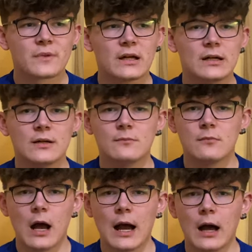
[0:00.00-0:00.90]
Ähm,
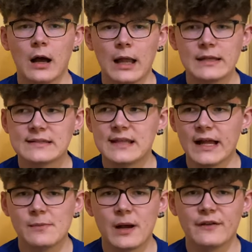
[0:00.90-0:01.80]
alles in
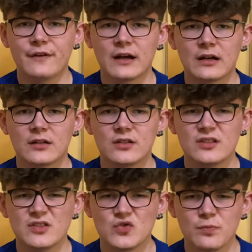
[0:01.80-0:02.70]
allem einfach
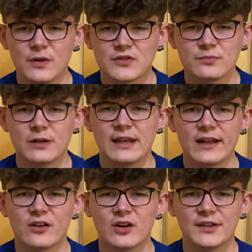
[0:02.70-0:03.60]
ein super, super
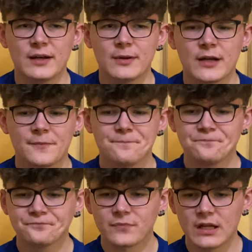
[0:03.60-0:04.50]
leckerer Tabak.
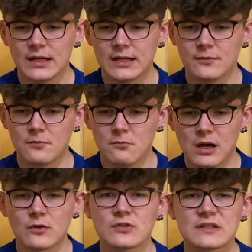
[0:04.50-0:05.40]
Ähm,
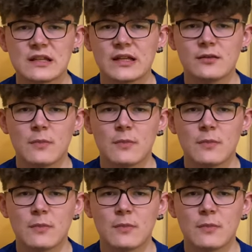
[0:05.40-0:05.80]
Mangosteen,